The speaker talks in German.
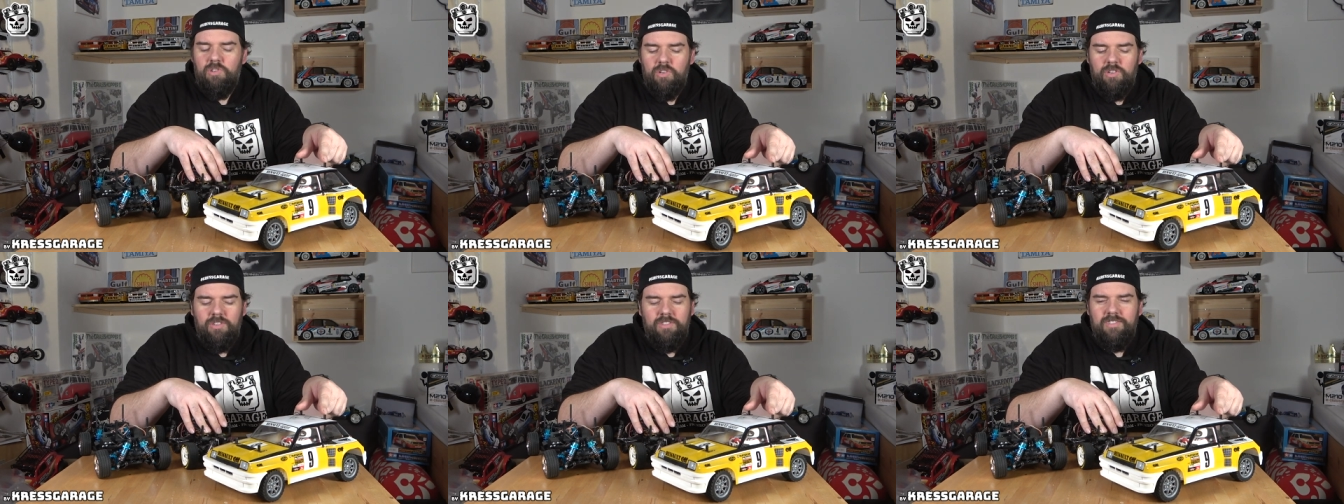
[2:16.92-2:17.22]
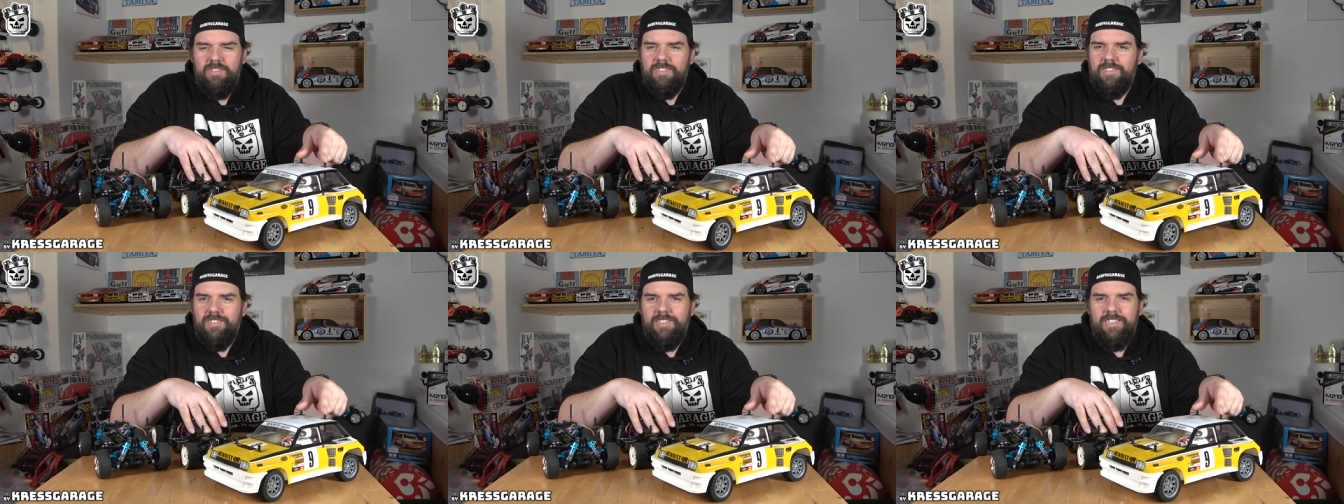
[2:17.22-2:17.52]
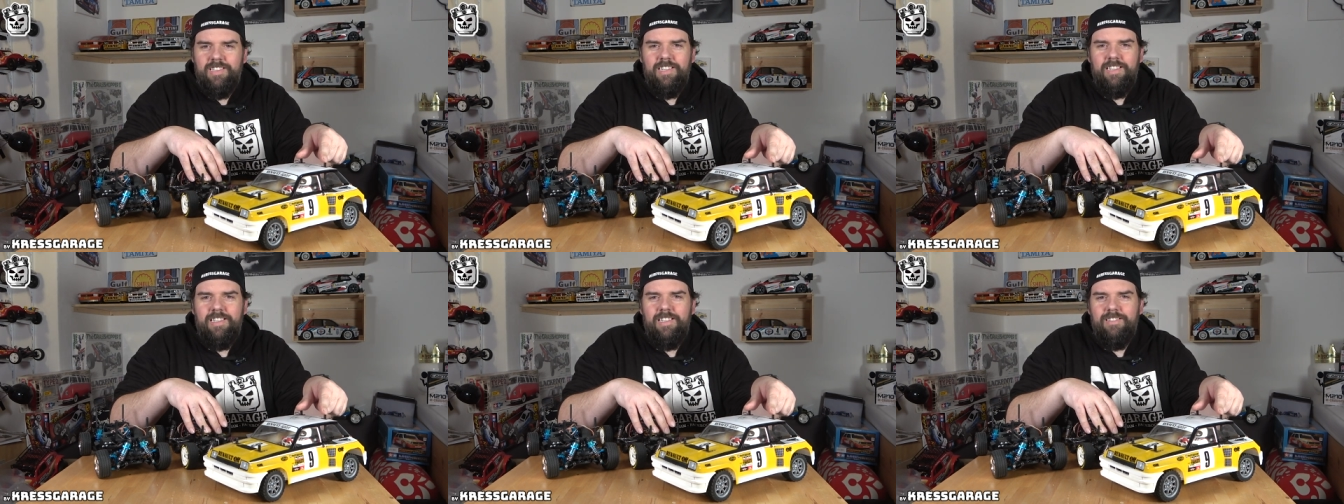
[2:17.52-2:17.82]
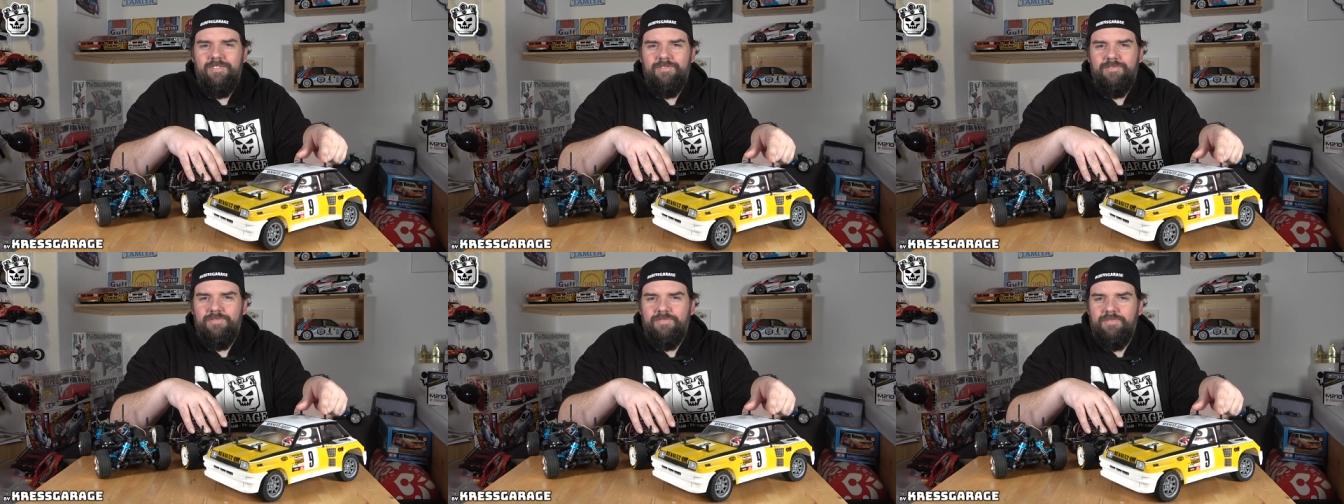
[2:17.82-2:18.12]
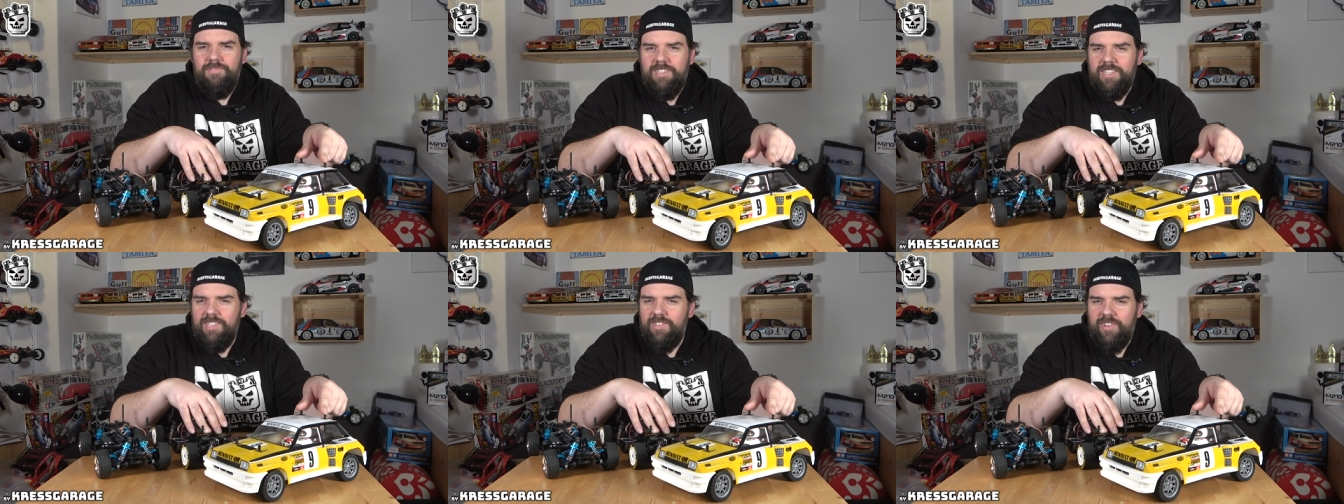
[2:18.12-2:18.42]
und die,
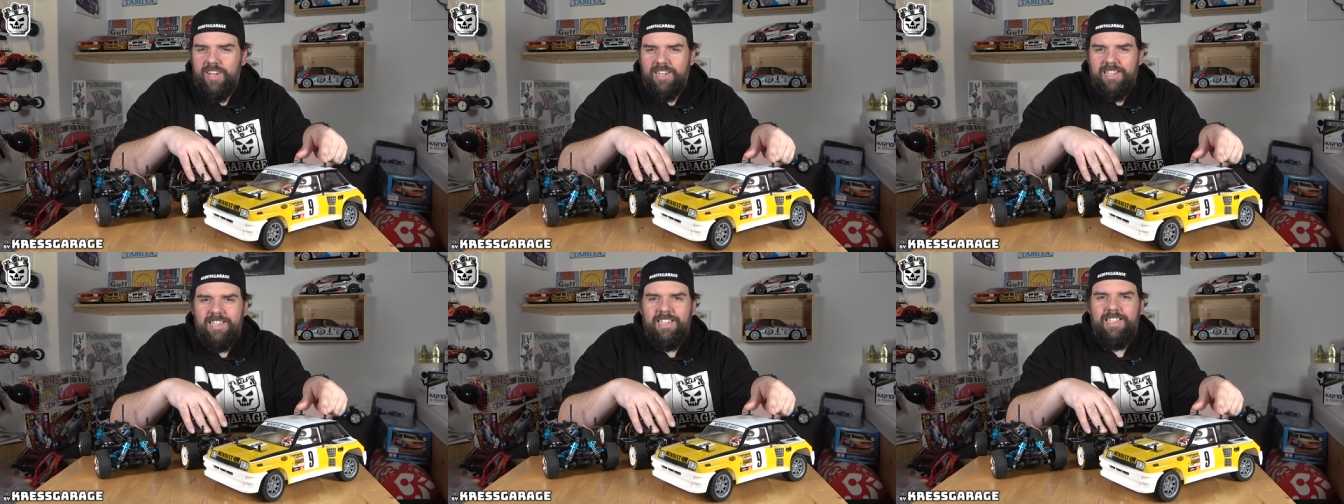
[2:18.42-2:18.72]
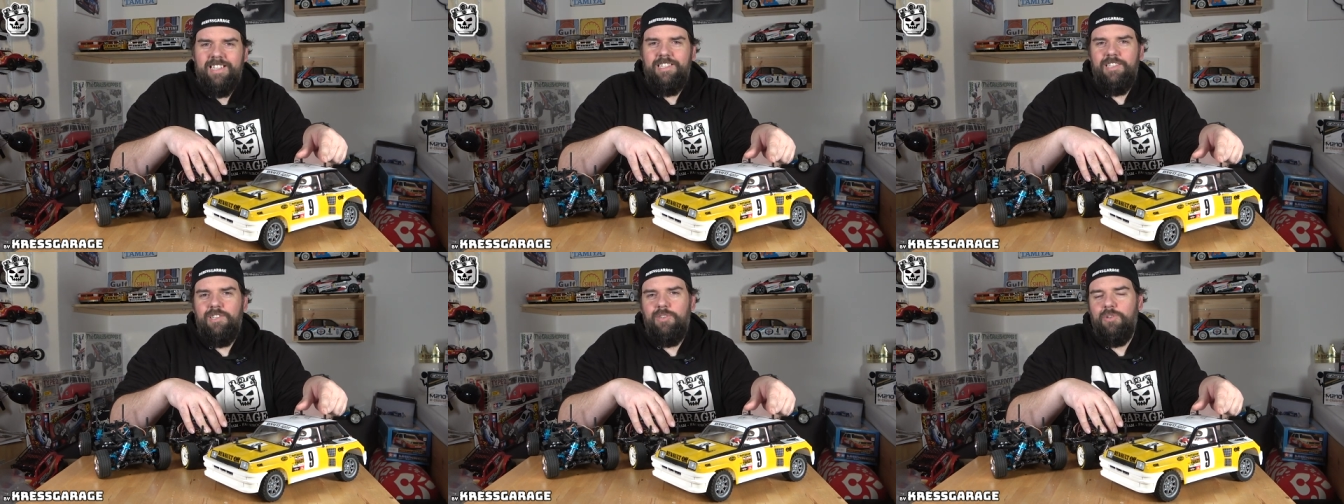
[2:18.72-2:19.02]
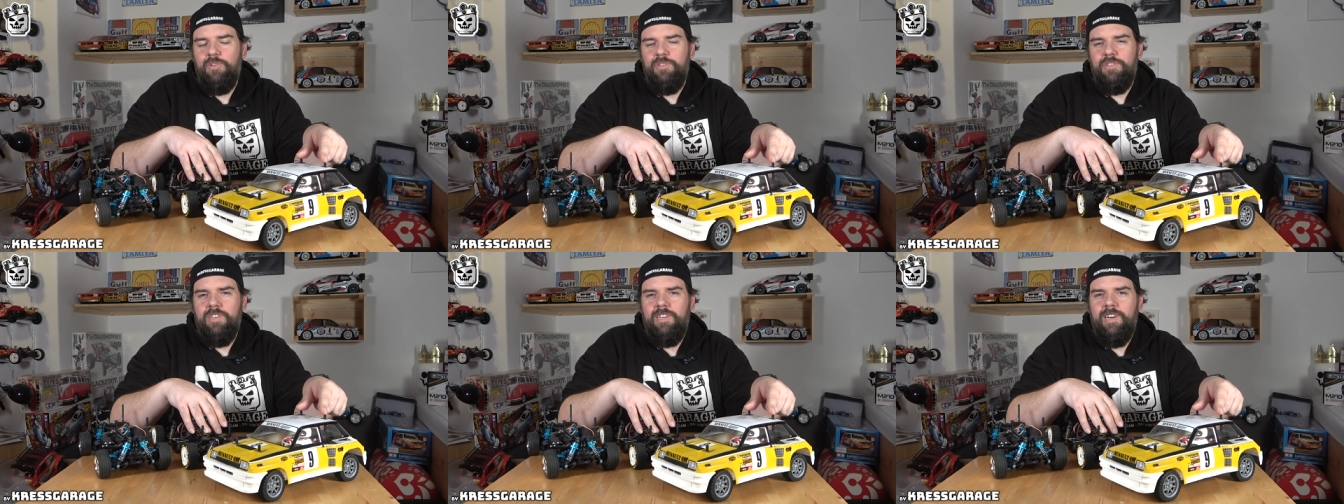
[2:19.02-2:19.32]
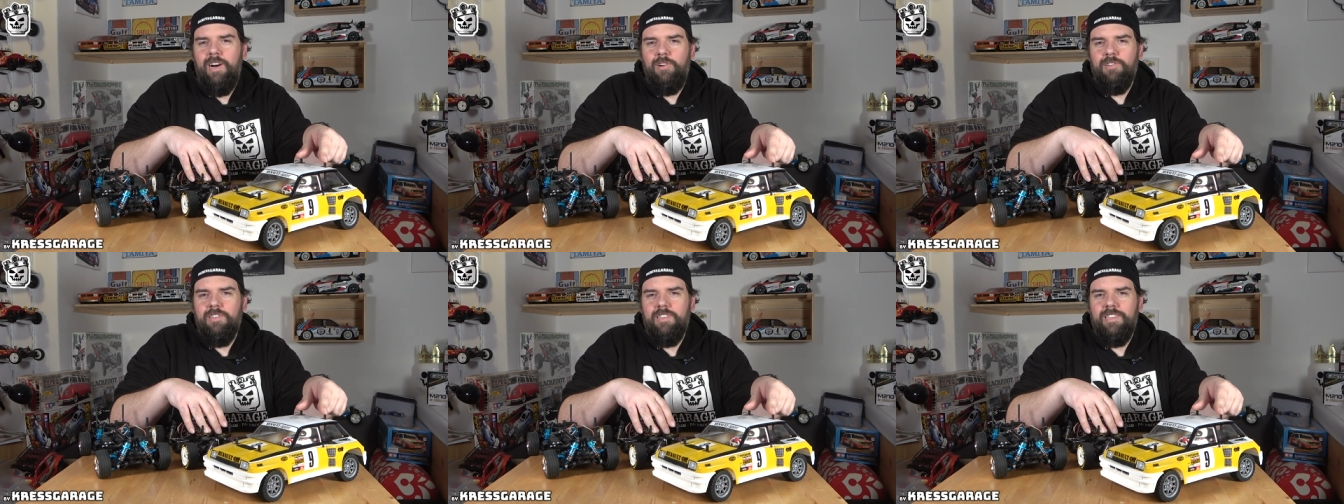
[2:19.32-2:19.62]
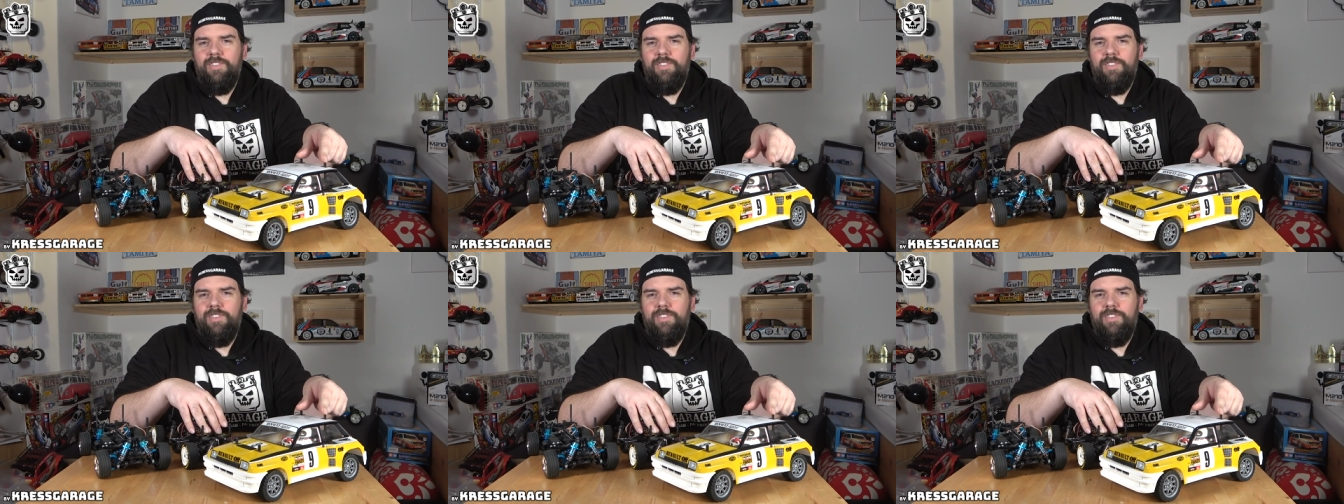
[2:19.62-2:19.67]
das war eine richtig große Gaudi.